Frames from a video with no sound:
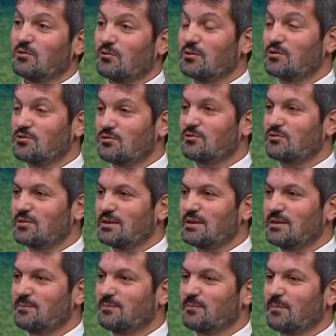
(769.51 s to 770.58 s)
O da şudur
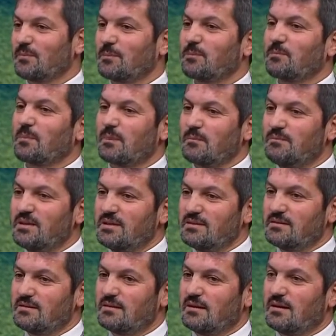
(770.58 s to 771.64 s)
ki
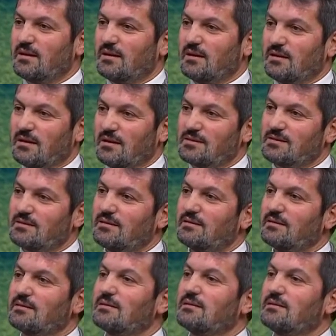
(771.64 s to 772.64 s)
biz asıl